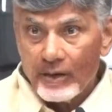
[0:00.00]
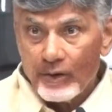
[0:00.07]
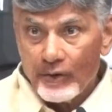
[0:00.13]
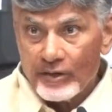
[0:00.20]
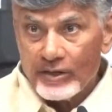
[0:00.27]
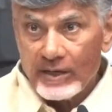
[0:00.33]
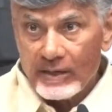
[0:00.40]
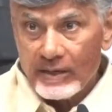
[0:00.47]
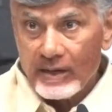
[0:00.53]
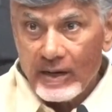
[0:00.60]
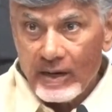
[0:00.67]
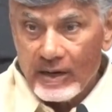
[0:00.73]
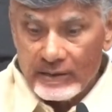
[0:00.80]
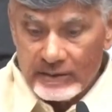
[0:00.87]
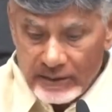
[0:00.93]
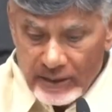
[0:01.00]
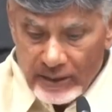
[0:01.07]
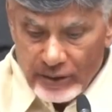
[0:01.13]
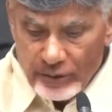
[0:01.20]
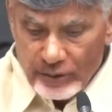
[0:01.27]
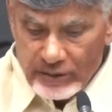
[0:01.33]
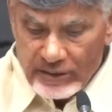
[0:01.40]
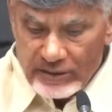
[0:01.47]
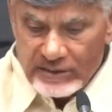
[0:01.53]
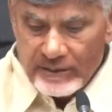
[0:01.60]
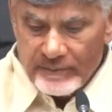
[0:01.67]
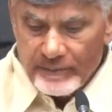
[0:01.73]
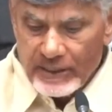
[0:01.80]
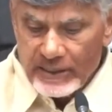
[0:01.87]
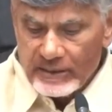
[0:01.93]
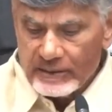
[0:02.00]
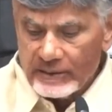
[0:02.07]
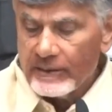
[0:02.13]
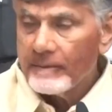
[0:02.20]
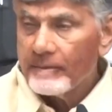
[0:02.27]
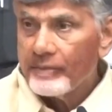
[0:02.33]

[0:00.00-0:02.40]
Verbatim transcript: ఆరోగ్యకరంగా తయారు చేసే బాధ్యత